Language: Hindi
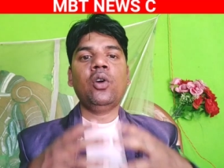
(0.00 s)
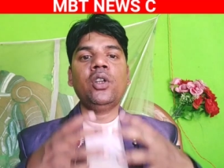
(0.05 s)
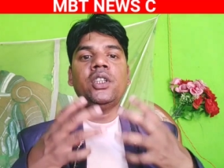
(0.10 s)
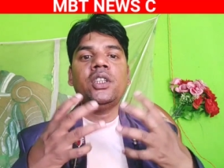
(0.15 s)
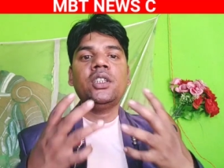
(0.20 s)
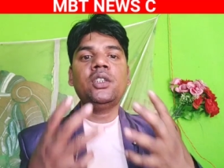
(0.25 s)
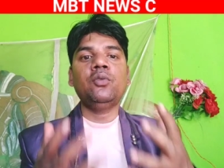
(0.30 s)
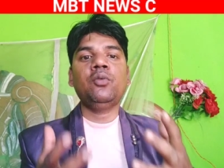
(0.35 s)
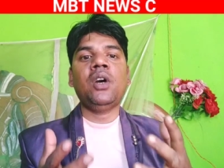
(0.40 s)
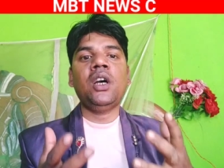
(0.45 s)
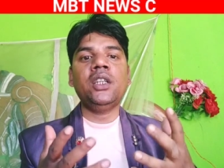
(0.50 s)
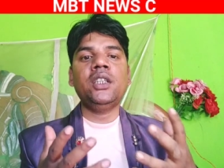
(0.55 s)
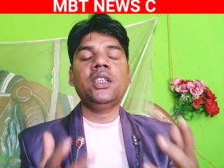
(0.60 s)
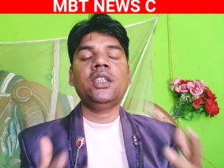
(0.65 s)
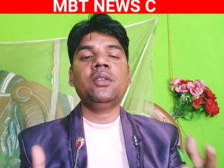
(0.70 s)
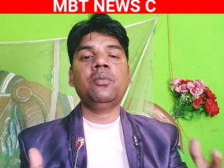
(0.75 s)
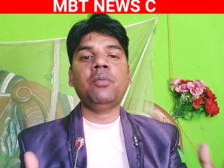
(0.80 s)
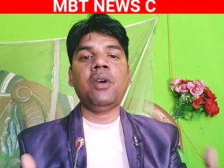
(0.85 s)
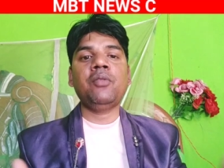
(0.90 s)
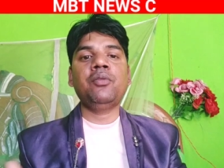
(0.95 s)
और जी की वहां
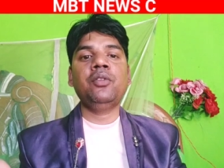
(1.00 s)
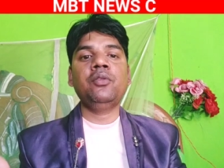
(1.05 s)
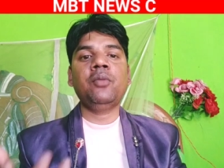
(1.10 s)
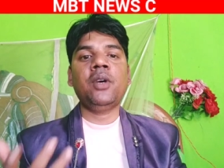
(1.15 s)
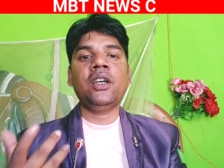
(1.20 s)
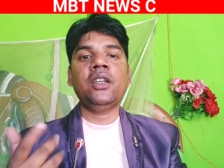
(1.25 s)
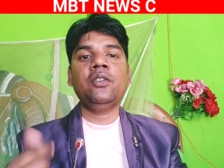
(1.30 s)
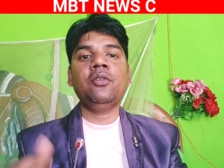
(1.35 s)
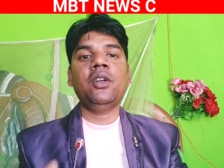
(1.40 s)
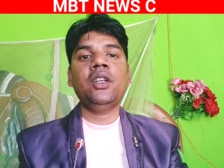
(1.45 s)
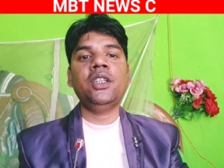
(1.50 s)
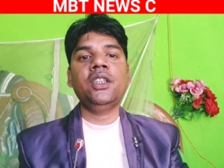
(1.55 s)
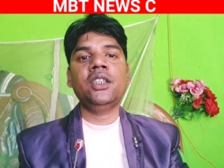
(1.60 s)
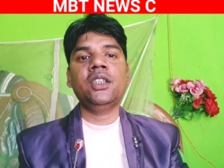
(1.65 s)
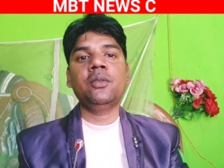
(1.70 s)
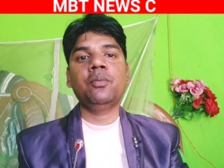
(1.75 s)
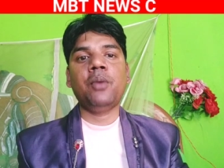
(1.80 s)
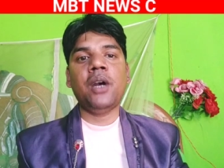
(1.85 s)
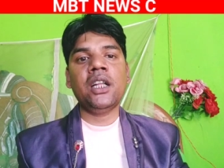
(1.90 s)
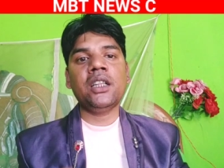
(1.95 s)
जी की माफी मांगने वाली
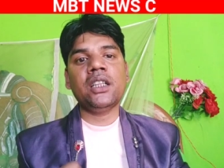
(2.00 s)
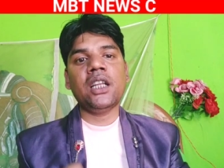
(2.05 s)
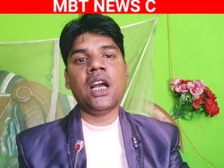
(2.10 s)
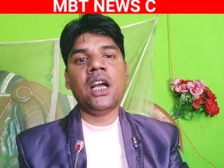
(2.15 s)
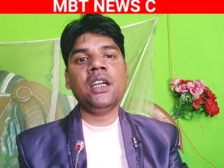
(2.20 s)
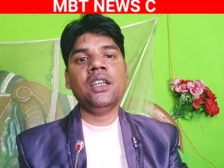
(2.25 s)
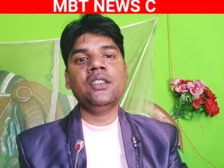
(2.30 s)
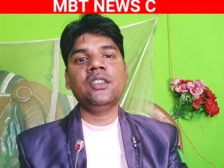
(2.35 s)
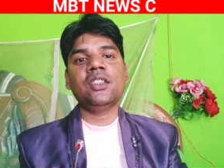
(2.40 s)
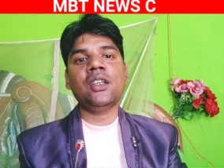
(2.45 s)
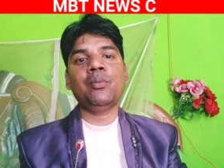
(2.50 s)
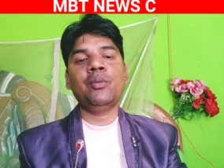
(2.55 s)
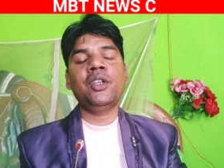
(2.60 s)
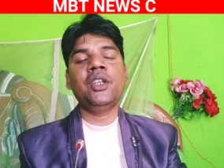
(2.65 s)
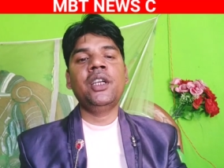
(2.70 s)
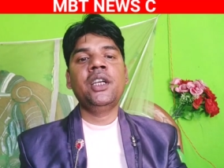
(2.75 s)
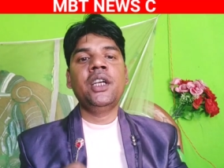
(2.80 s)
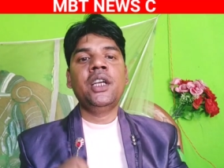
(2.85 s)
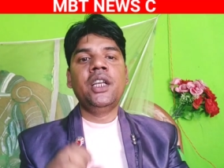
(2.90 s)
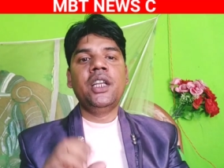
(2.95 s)
जी की बात आ गई
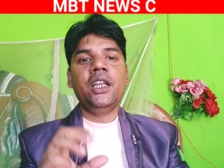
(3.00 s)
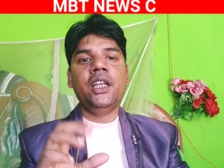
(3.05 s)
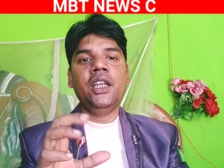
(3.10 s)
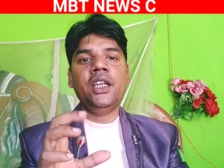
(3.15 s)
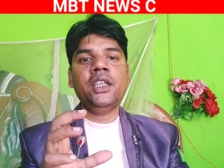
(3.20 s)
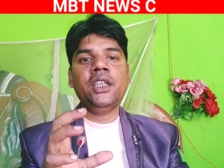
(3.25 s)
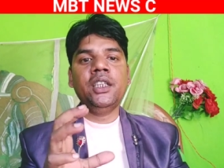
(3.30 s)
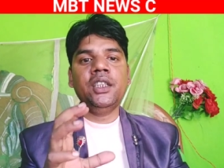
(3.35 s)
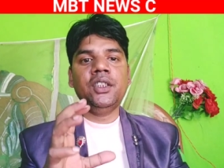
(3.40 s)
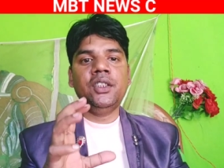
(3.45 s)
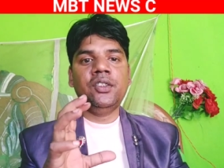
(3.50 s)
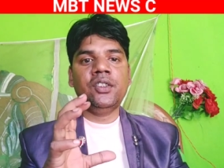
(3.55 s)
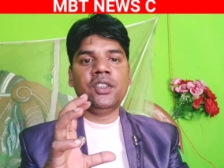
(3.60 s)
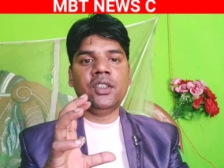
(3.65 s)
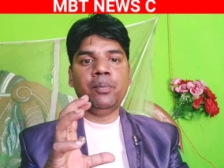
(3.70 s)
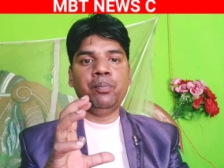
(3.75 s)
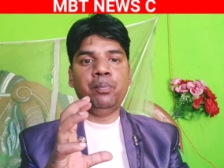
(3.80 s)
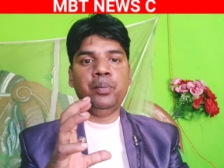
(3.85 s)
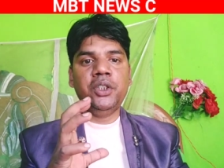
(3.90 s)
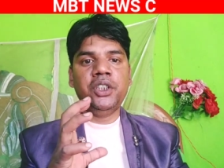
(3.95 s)
सामने लेकिन
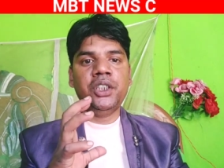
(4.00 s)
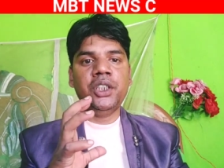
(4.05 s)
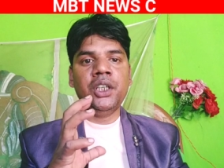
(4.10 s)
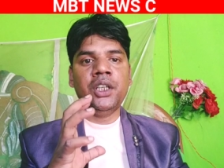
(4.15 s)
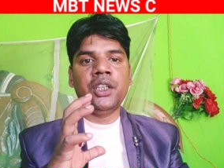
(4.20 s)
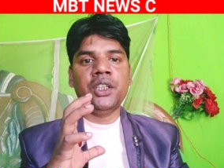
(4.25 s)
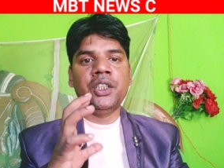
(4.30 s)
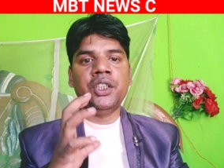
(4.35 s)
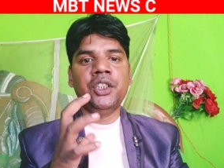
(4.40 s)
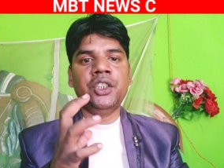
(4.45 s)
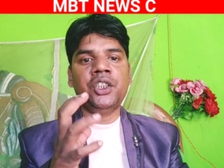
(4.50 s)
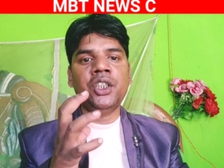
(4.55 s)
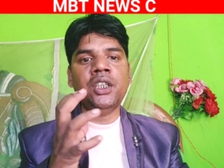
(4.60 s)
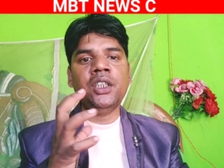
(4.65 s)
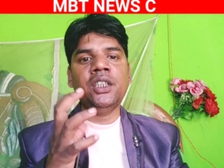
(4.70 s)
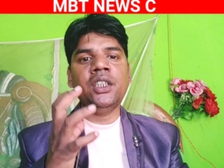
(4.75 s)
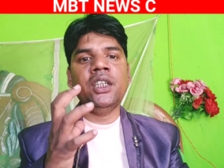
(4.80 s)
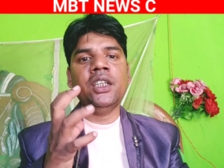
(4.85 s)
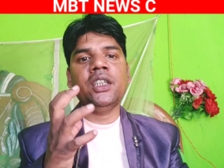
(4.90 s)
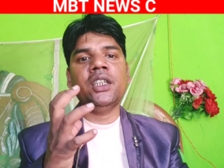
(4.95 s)
इसके पीछे
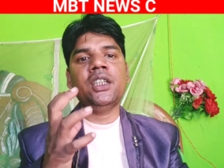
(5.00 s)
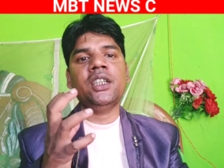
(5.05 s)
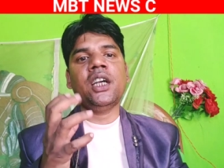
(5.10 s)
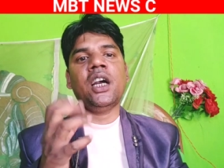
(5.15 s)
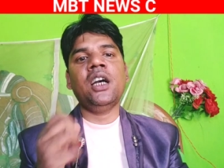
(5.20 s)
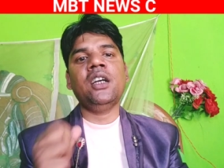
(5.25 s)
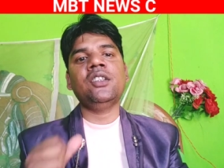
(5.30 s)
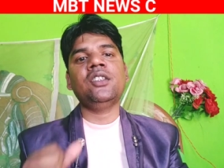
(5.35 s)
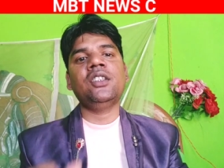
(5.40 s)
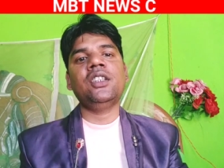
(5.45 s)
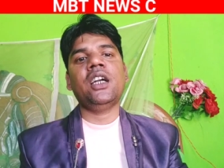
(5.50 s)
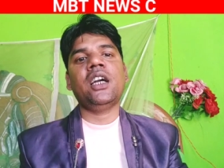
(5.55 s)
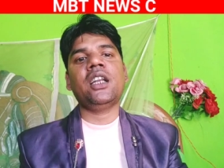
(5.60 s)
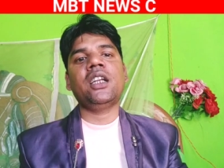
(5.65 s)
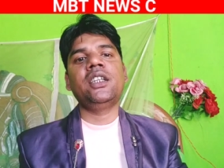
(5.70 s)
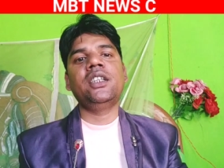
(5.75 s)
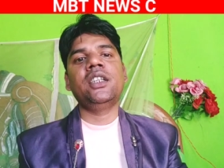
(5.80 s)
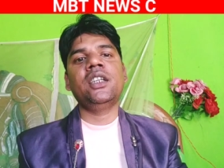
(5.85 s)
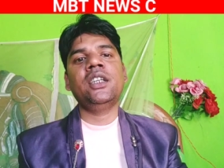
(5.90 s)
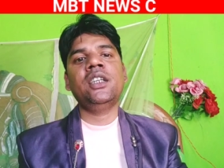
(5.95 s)
रीजन जो है कि कहां से आ
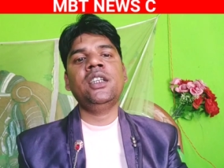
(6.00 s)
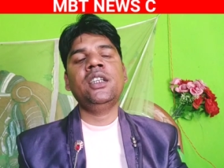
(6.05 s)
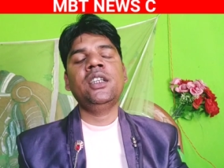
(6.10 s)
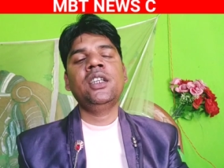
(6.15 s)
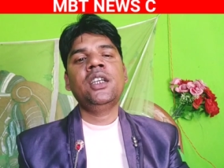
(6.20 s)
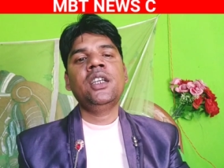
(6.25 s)
रही है